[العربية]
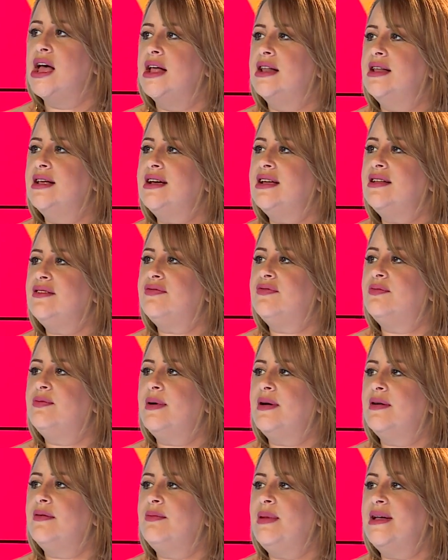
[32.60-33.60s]
لكن
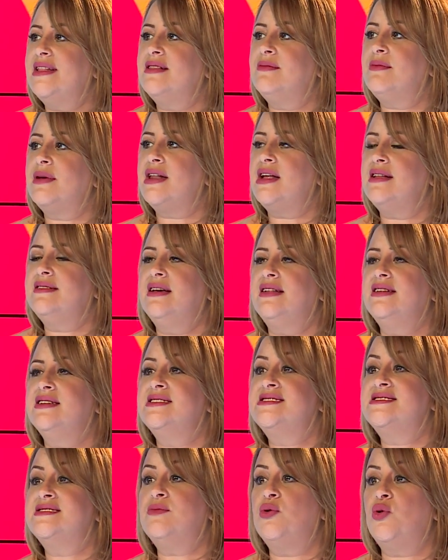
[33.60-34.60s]
في بعض المرات يعني
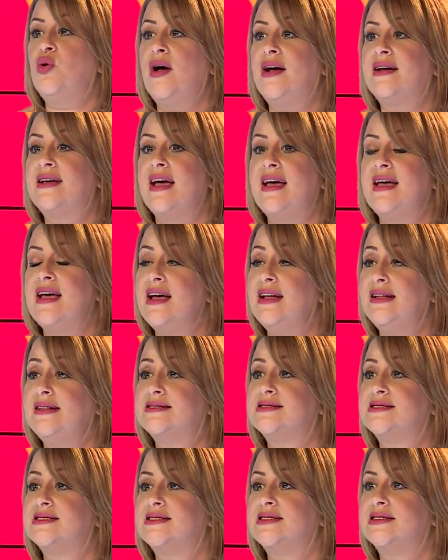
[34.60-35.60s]
نسمعوا
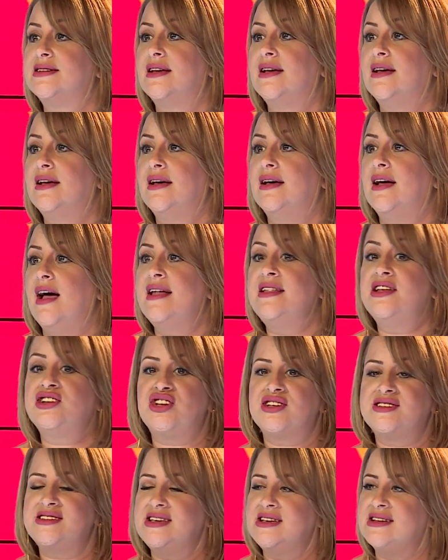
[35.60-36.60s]
حكايات انا
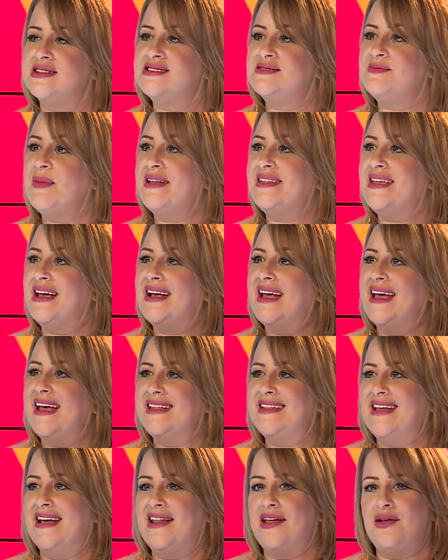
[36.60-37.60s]
شخصيا سمعت
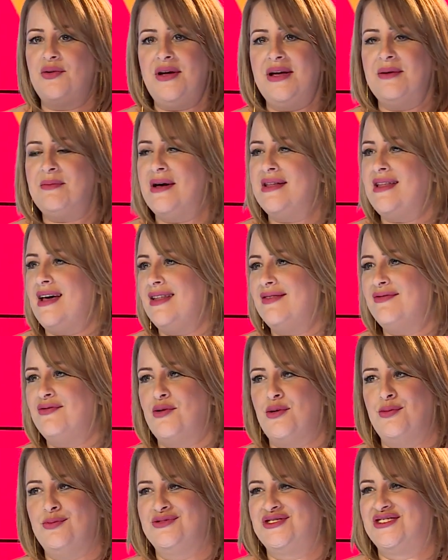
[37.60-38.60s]
حكايات على روحي ما
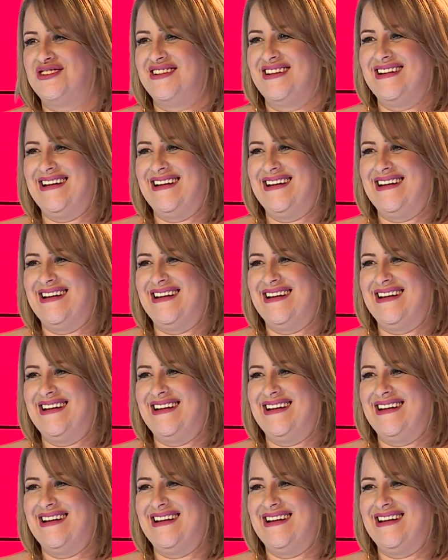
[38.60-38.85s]
نعرفهمش